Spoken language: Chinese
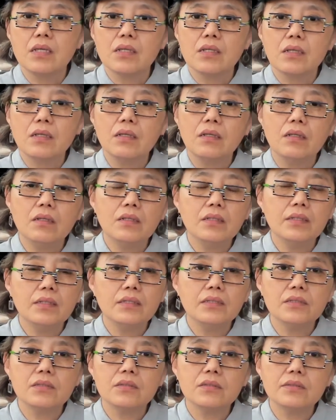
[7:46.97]

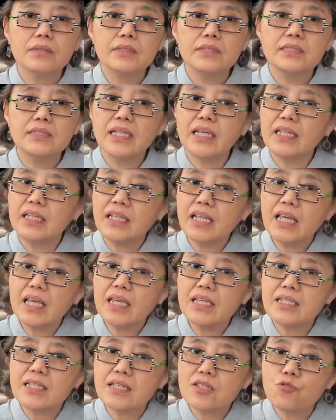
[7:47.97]
嗯，在
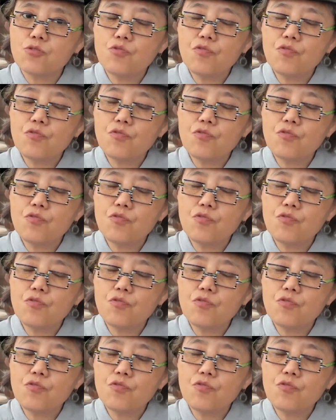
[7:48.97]
那些